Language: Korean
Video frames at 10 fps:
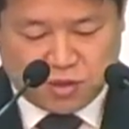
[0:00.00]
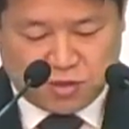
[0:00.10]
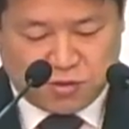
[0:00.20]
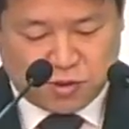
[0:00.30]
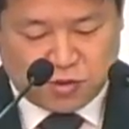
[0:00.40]

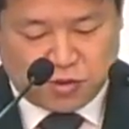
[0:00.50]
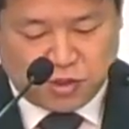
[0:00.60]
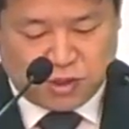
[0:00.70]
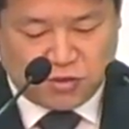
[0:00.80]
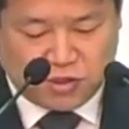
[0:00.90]
그러면서
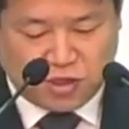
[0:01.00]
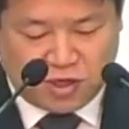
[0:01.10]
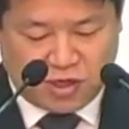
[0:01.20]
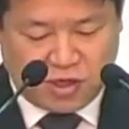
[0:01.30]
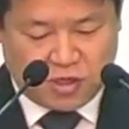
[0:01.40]
2절에
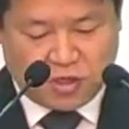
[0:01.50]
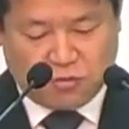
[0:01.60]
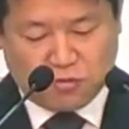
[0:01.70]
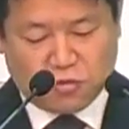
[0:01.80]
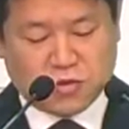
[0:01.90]

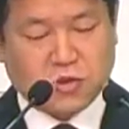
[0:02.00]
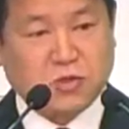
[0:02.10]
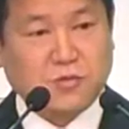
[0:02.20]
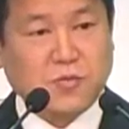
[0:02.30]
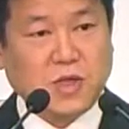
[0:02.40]
나오는
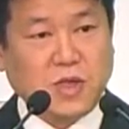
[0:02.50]
것처럼